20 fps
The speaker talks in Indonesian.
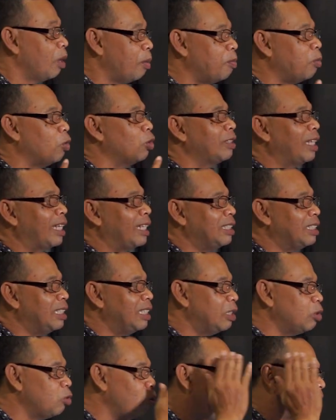
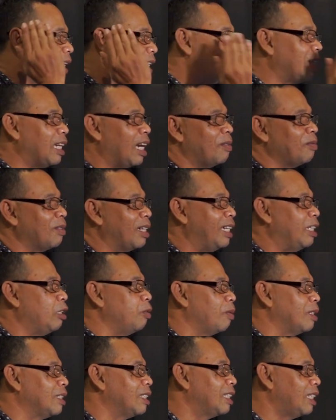Potensi itu ada dalam
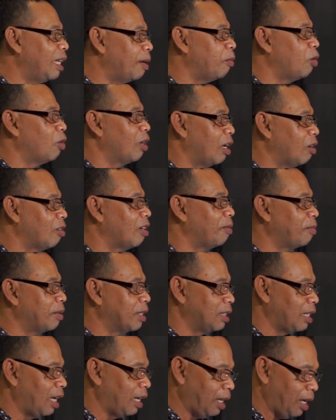kehidupan setiap orang-orang
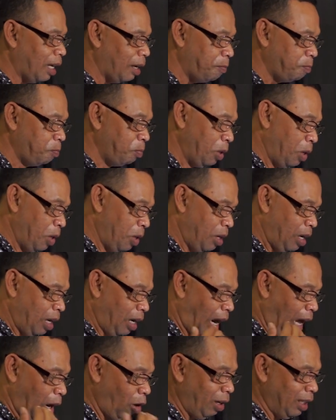percaya.
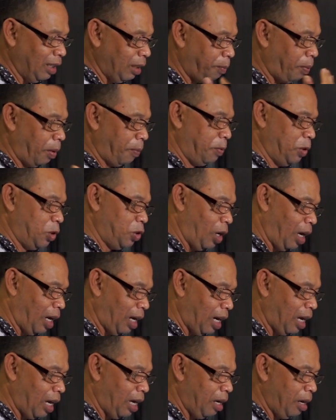Kalau kita
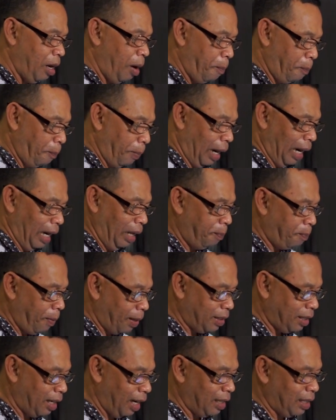berbicara
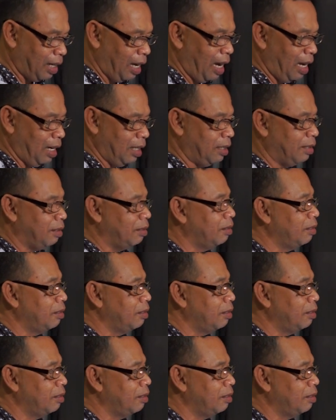pelipat gandaan